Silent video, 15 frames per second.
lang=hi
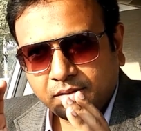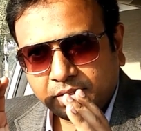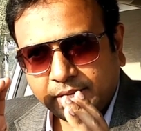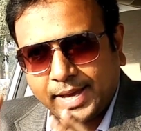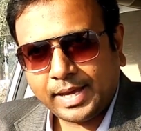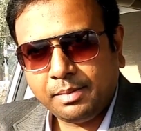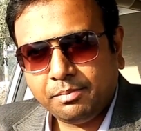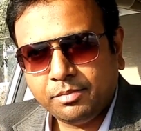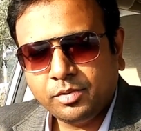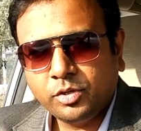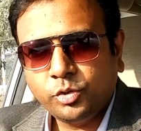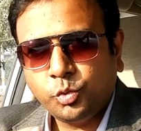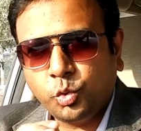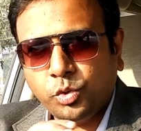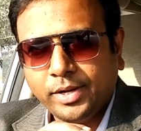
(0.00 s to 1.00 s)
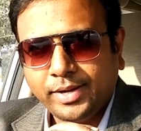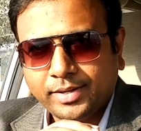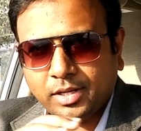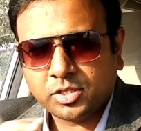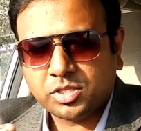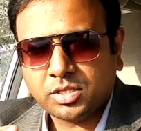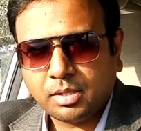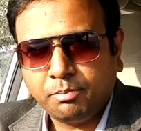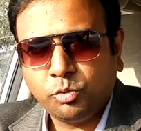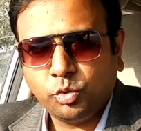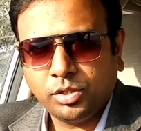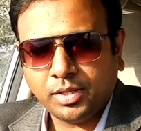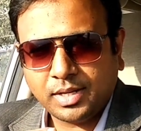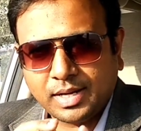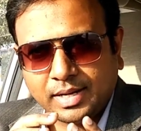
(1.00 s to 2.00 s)
टाइम टू अकस्टम टू
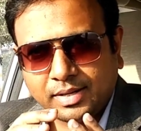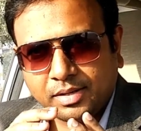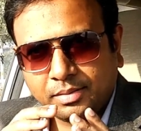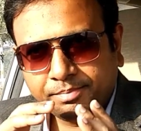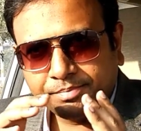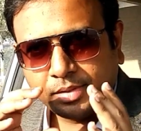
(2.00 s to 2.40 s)
द कार